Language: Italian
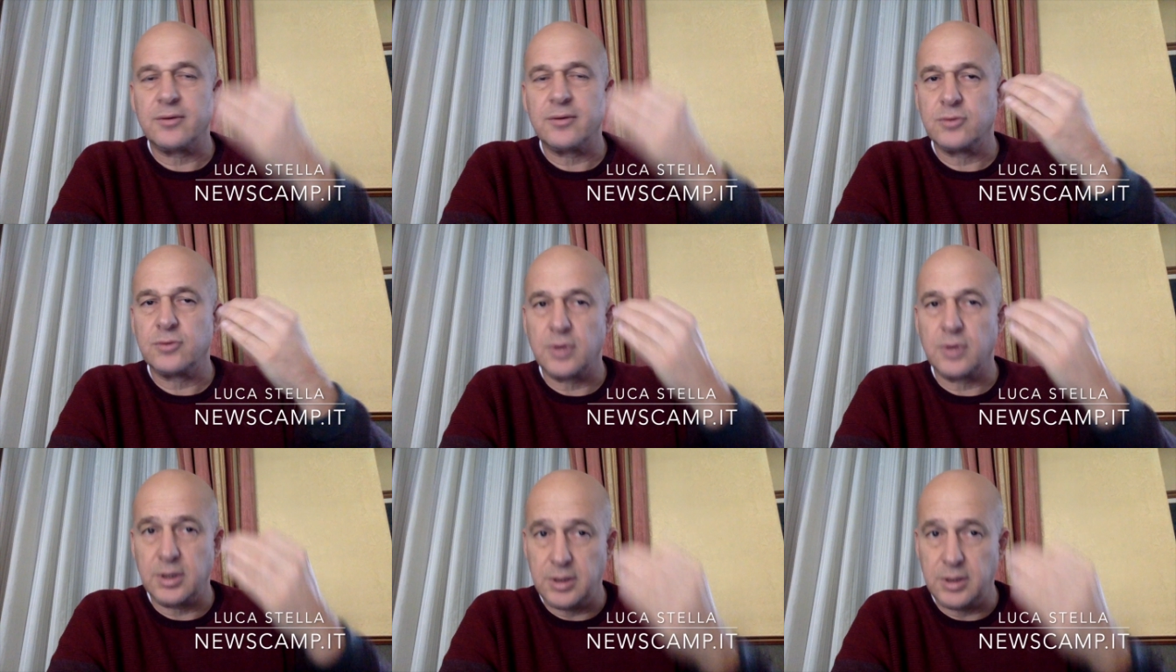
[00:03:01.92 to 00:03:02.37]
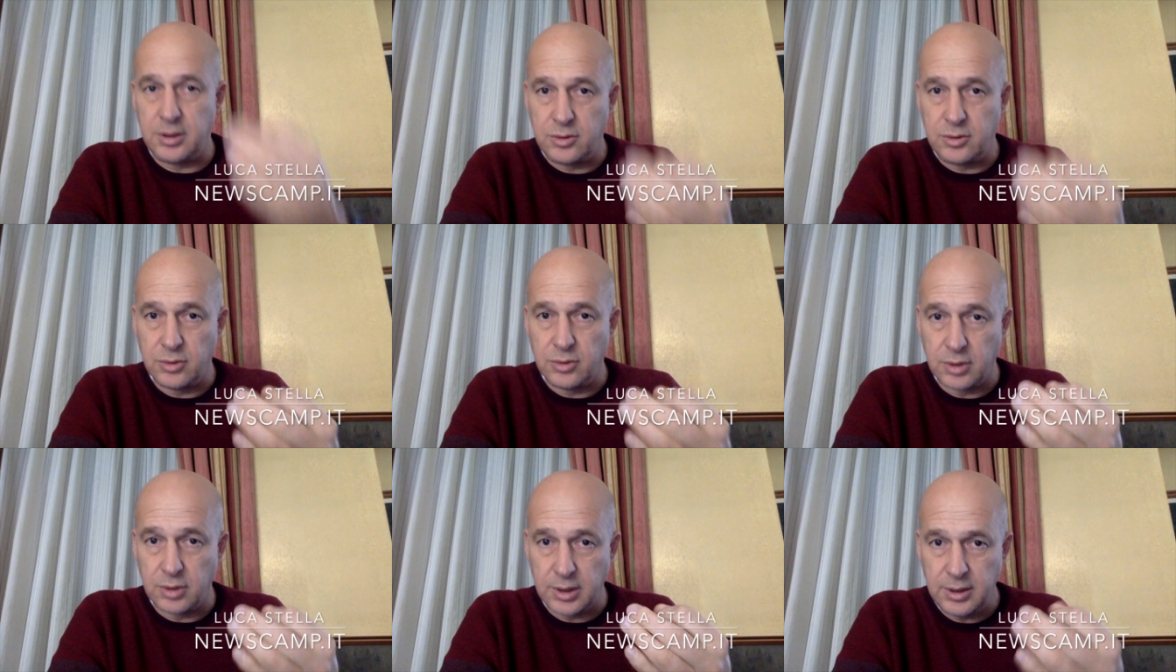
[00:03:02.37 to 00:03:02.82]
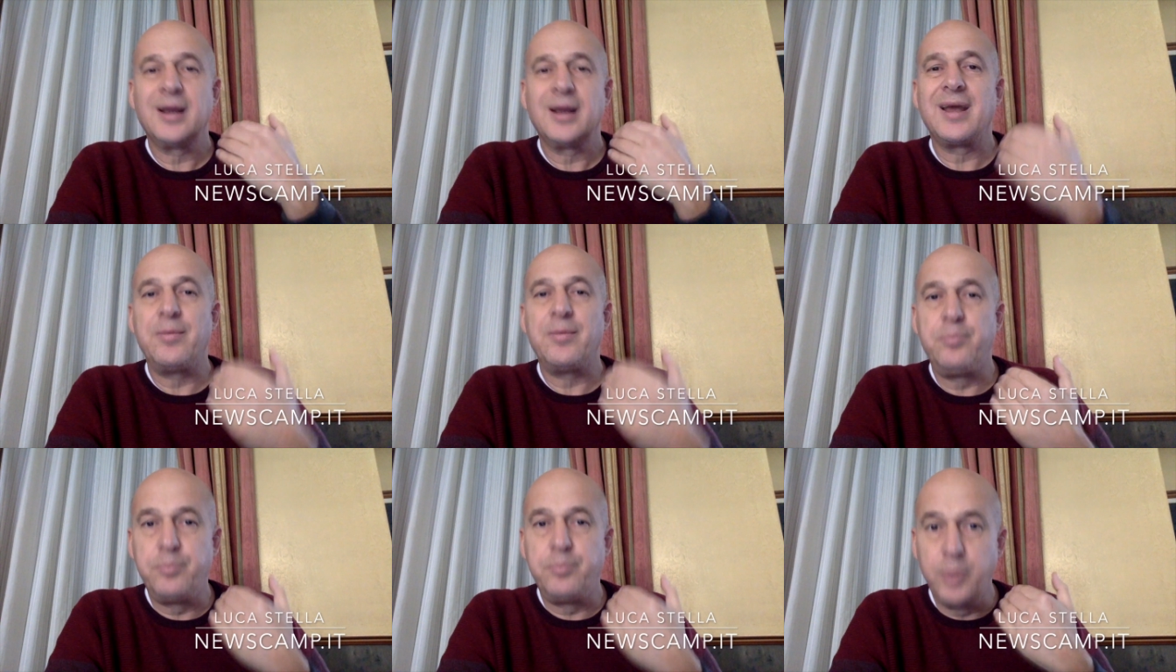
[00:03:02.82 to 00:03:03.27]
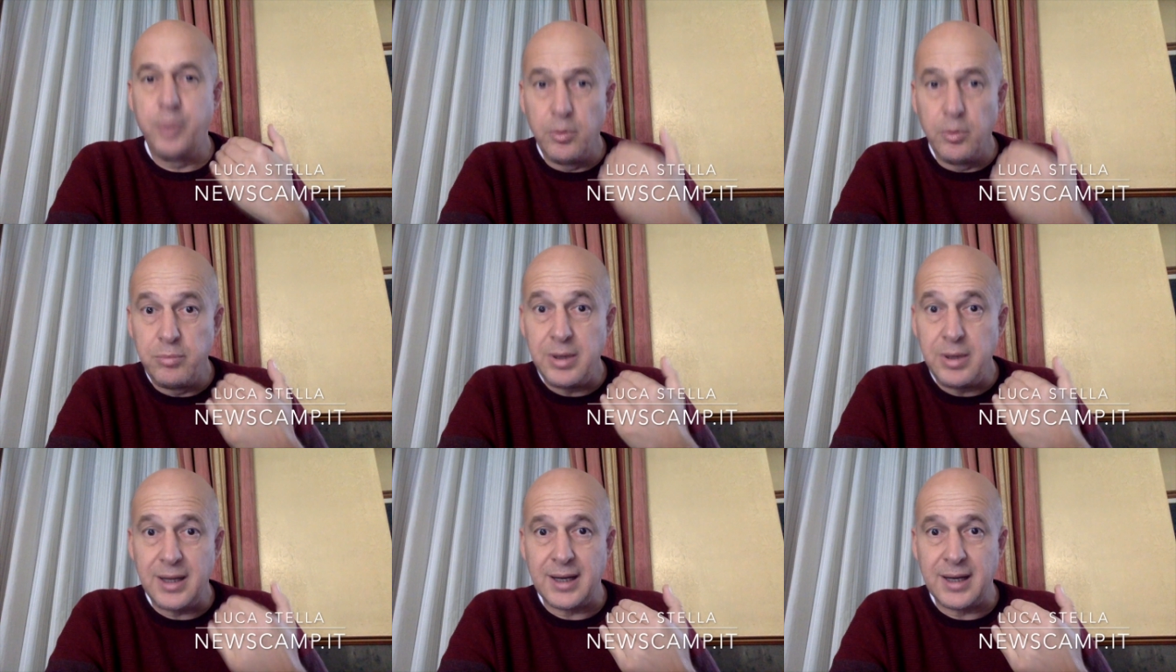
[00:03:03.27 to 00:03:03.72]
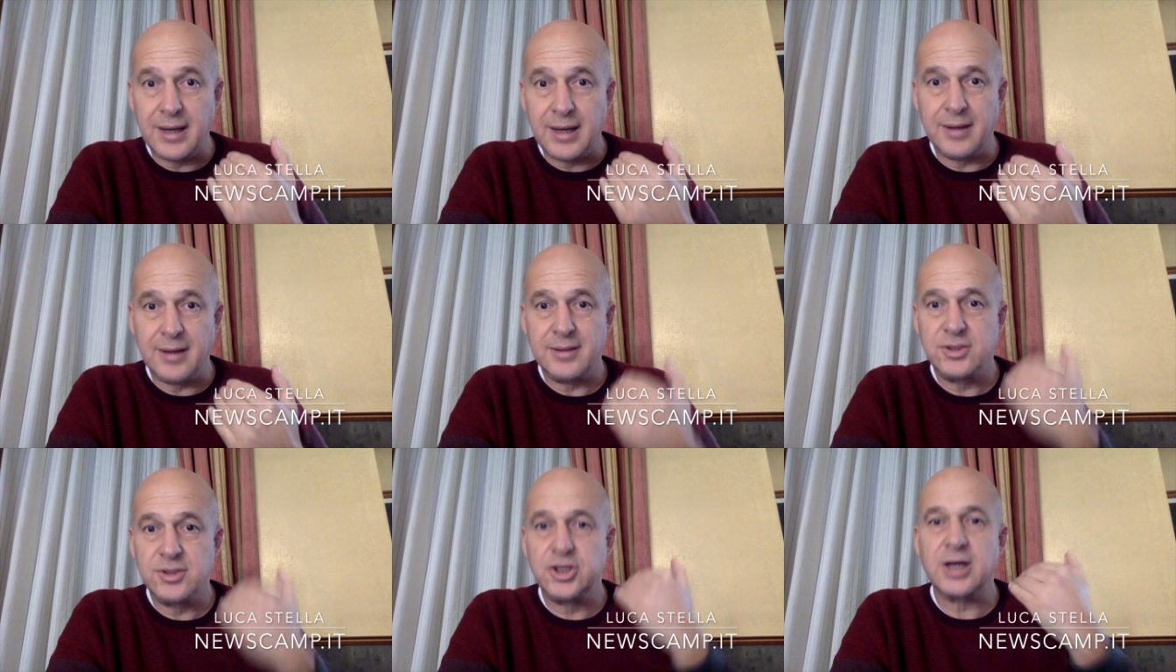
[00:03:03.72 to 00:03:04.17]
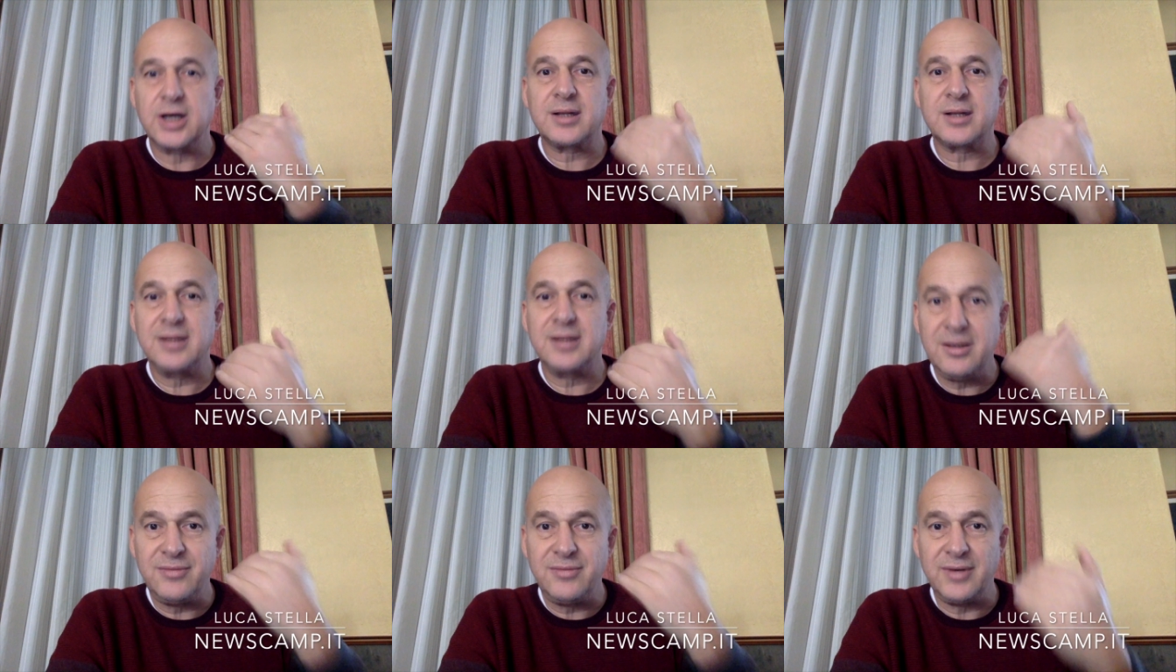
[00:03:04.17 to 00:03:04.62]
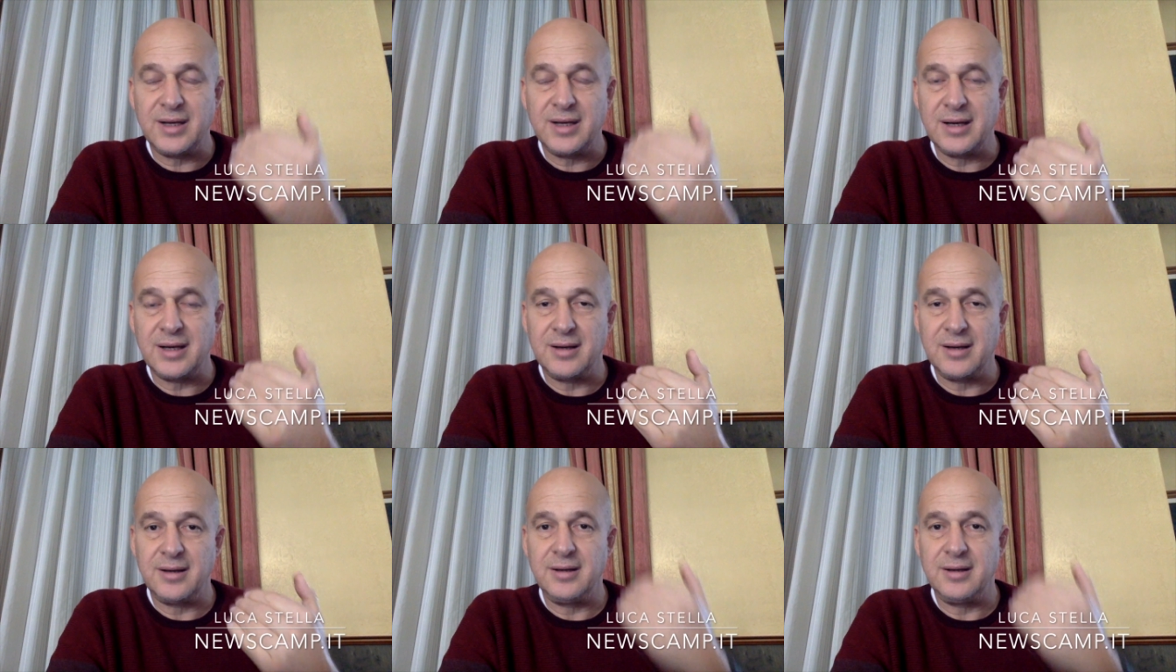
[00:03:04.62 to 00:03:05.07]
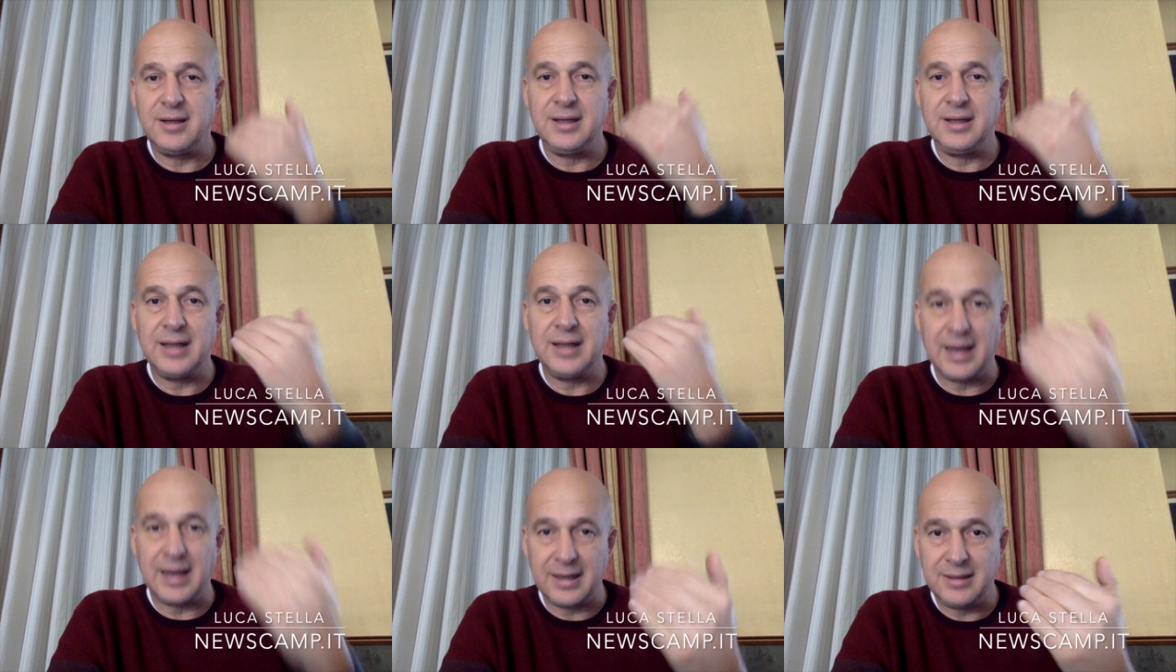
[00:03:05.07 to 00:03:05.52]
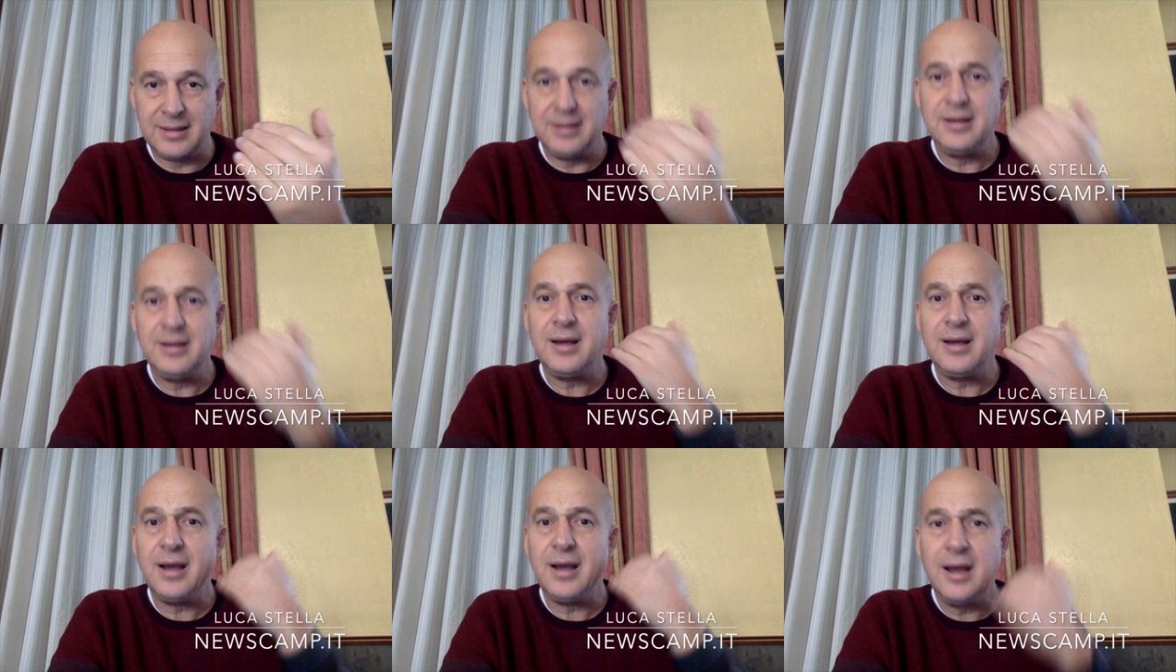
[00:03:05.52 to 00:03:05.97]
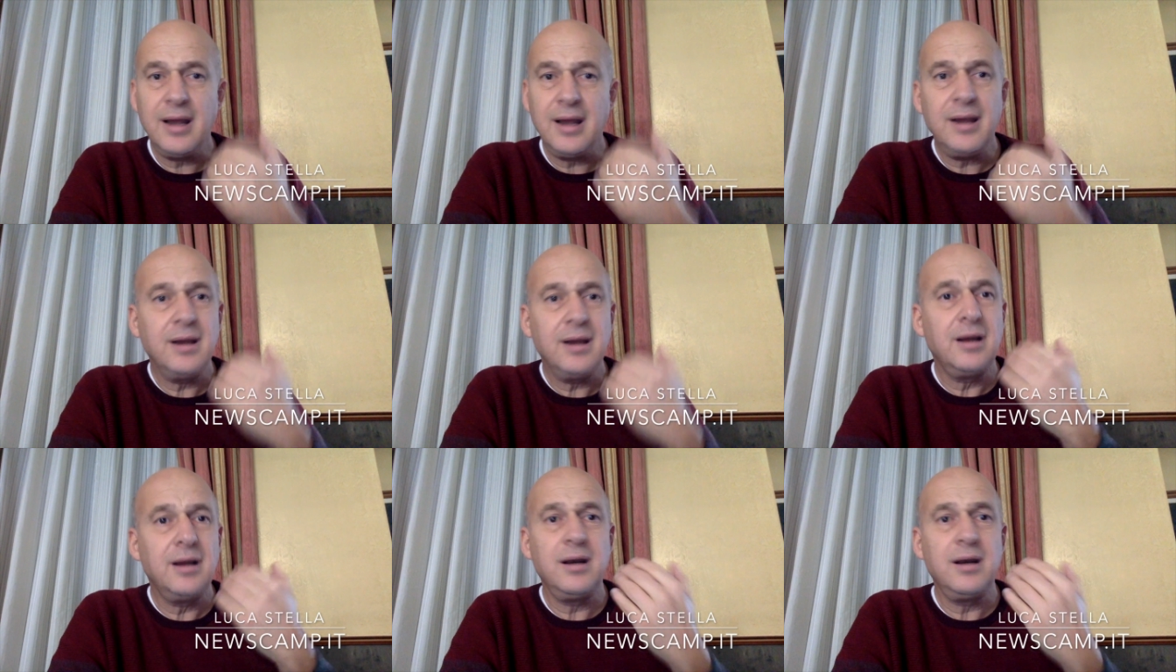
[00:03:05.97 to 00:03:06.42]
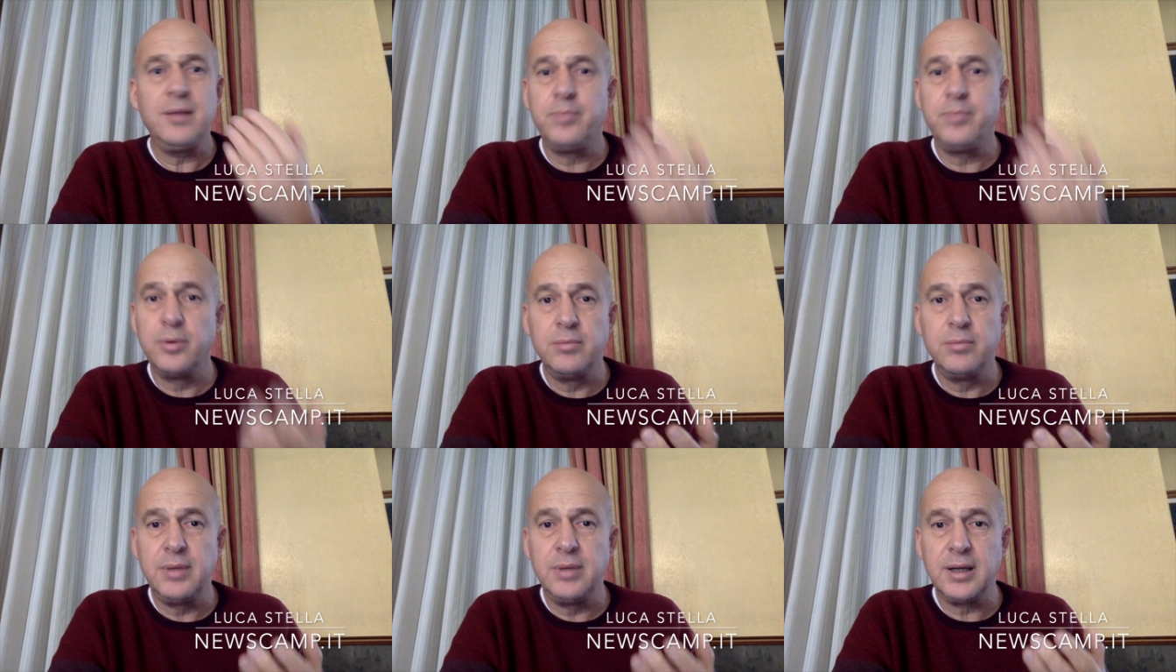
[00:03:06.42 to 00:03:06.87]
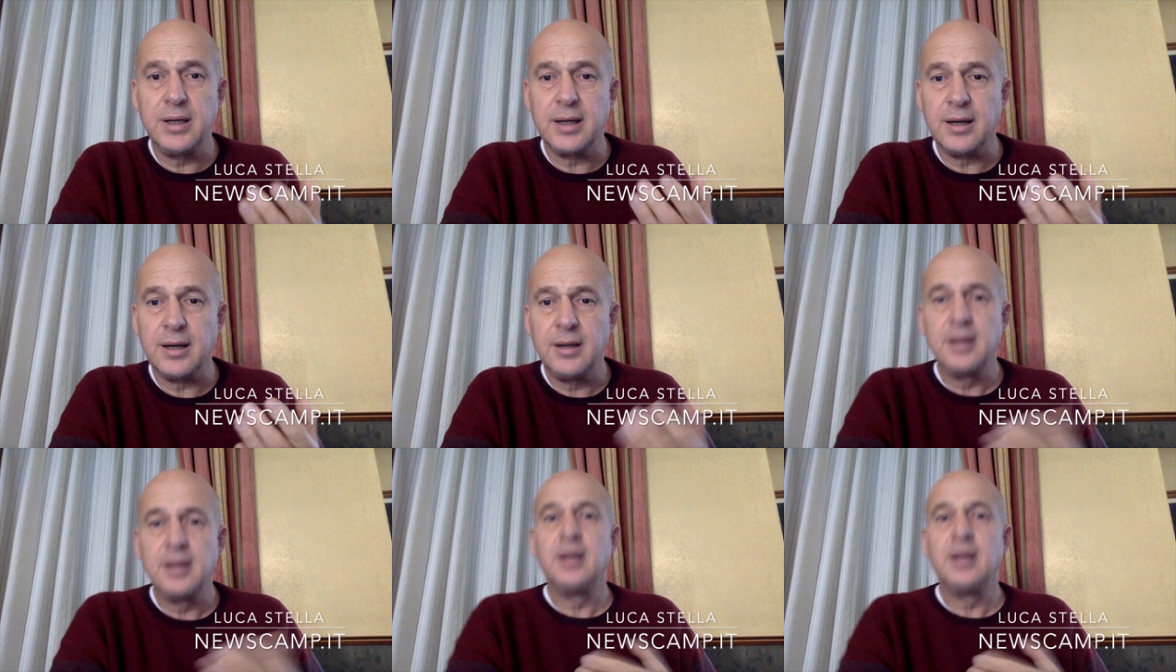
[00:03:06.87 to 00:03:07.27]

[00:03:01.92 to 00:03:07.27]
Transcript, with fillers: Autori Editori, che pubblica, certifica i dati e li pubblica